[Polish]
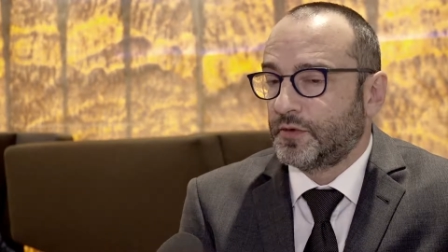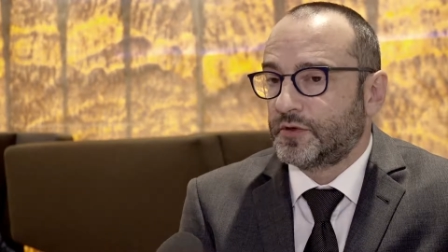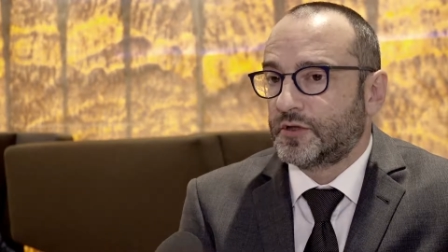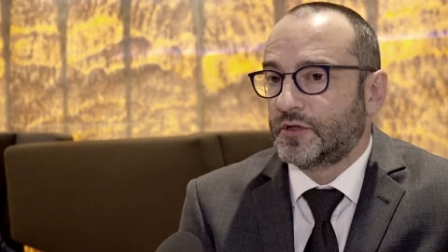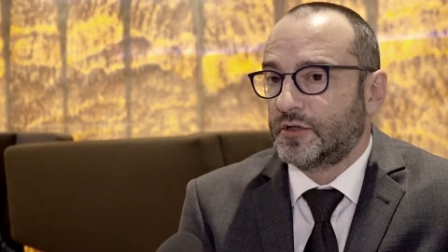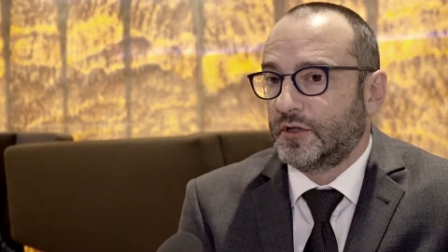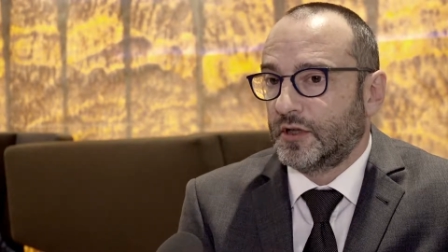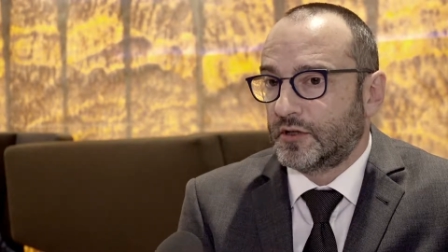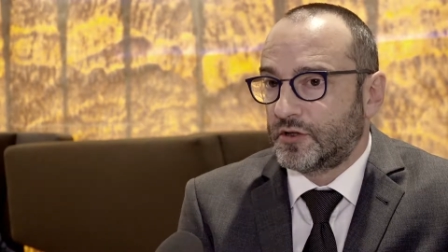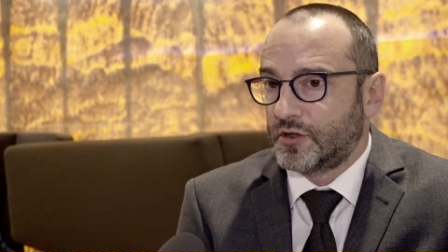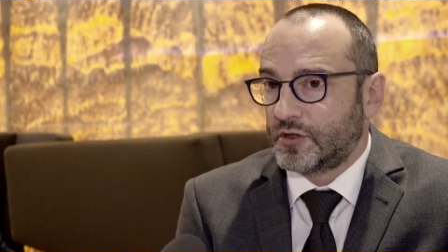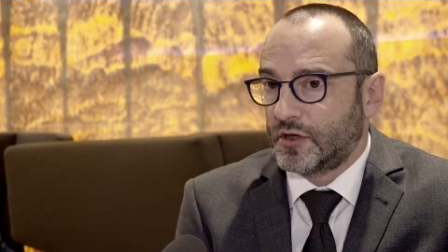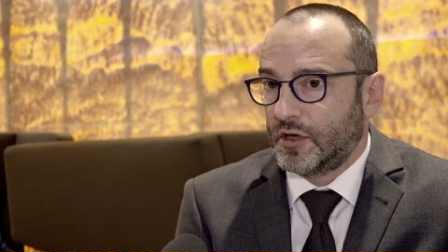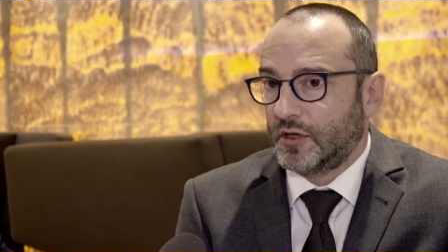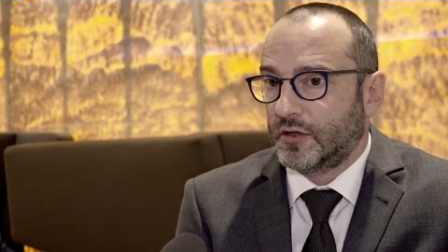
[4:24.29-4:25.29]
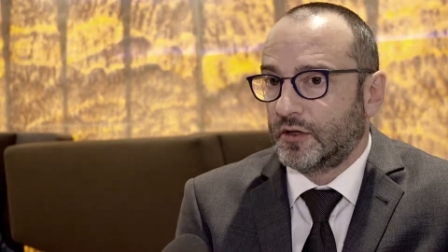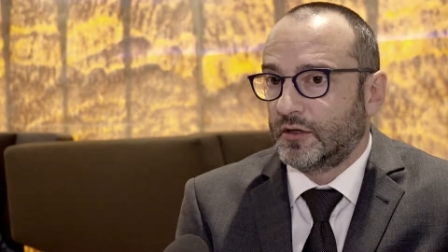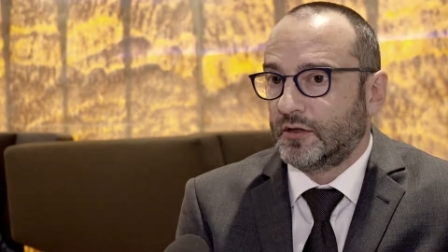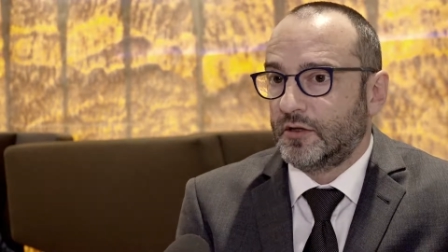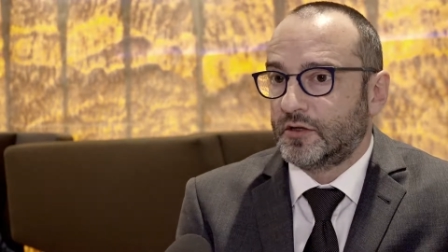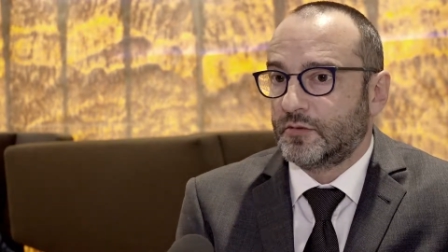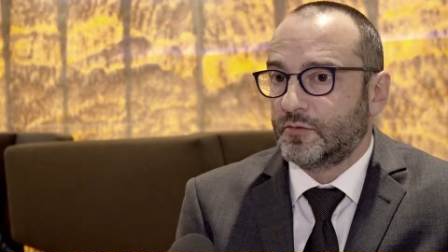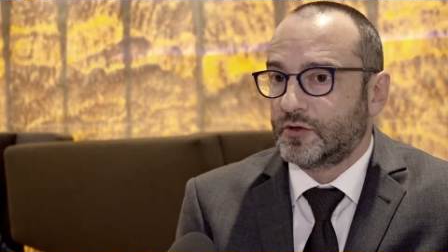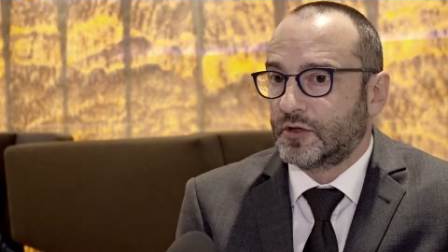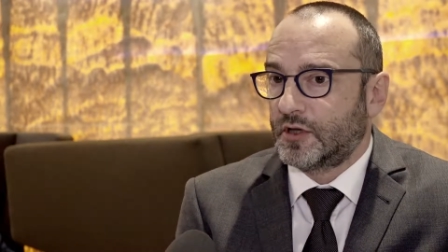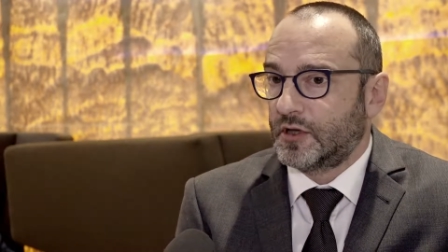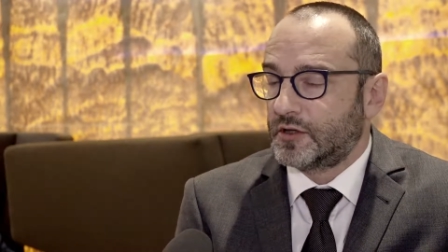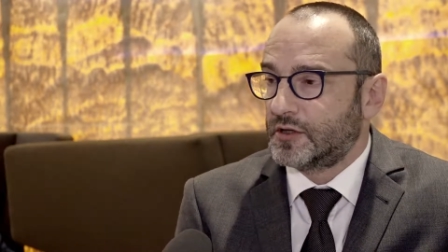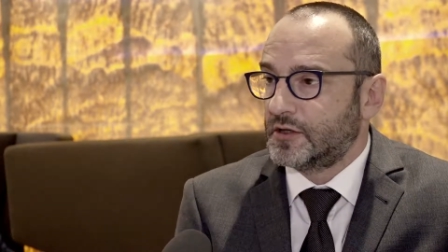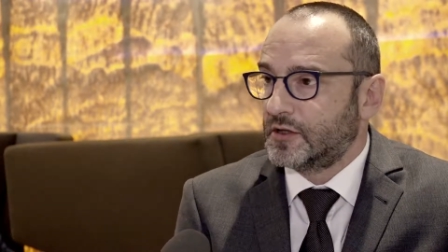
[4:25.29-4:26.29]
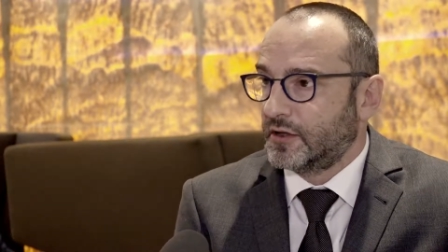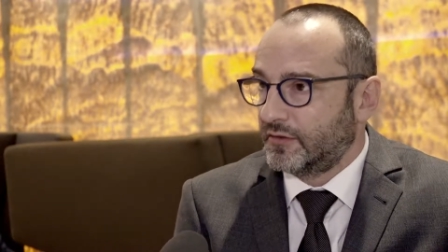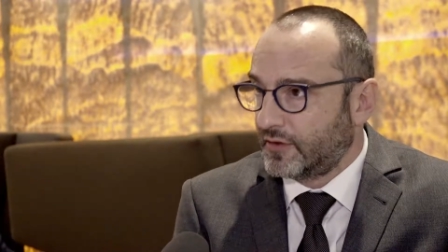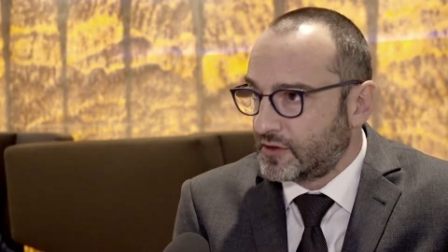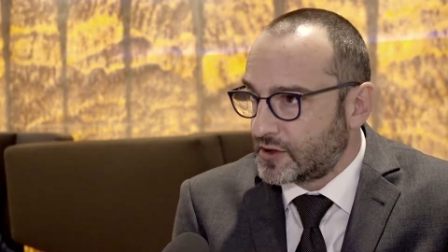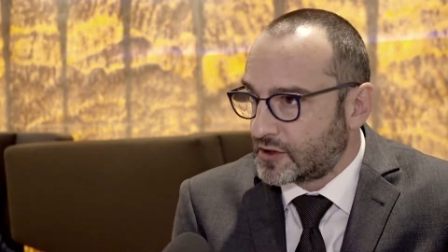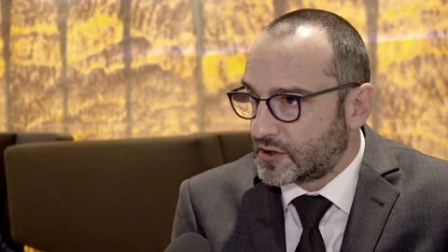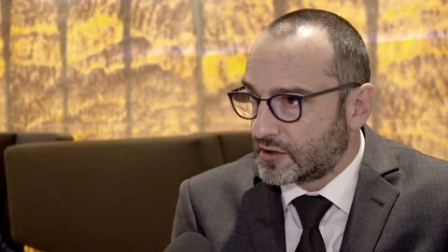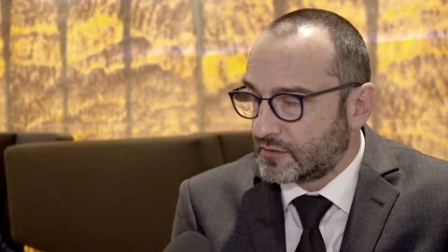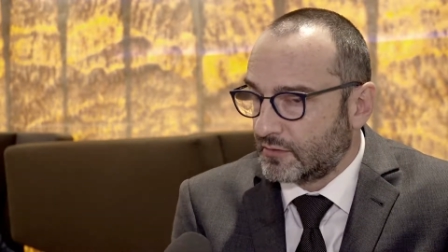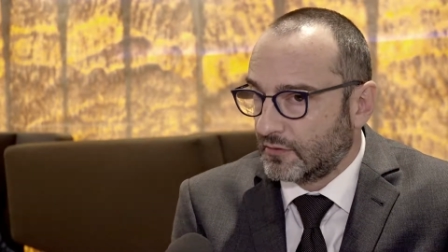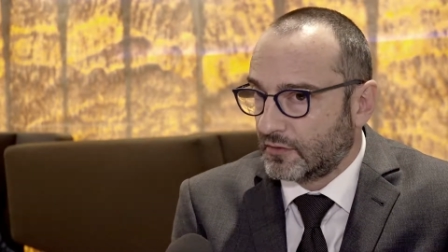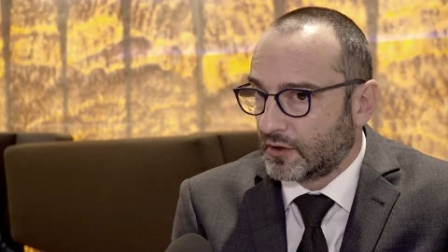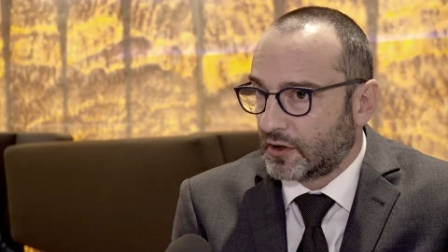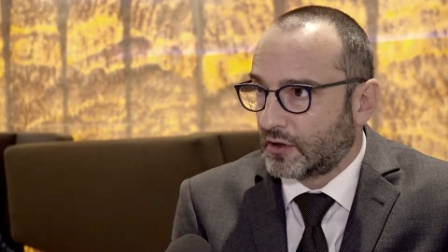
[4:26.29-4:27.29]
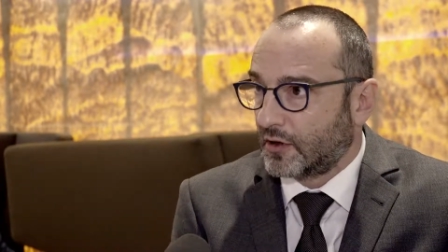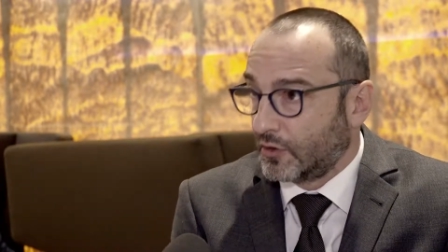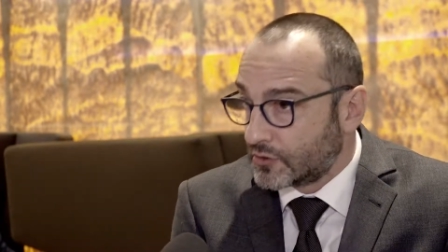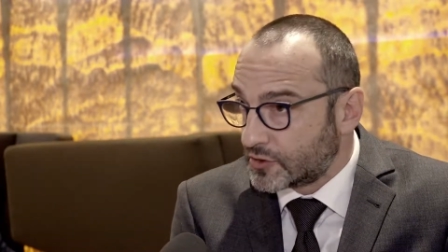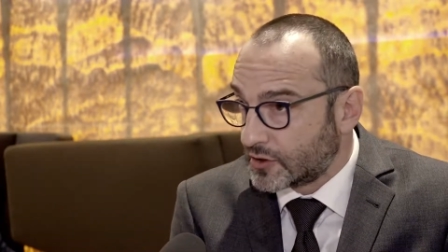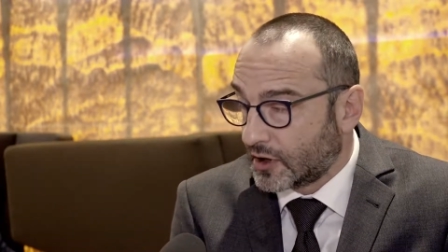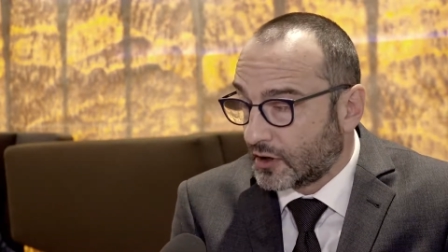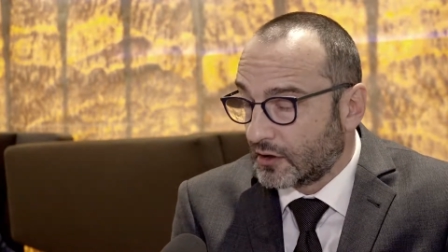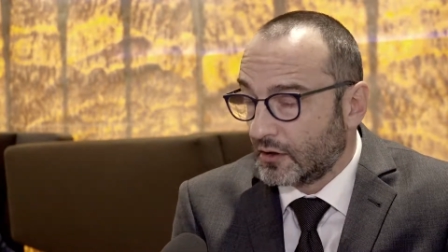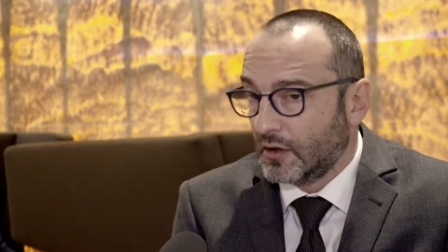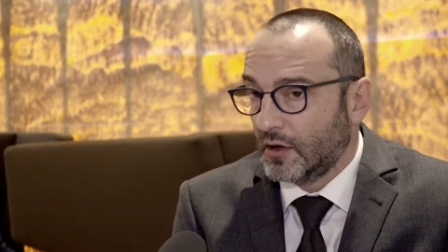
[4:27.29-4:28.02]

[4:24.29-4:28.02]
podczas gdy nadciśnienie tętnicze można leczyć za 20 złotych rocznie.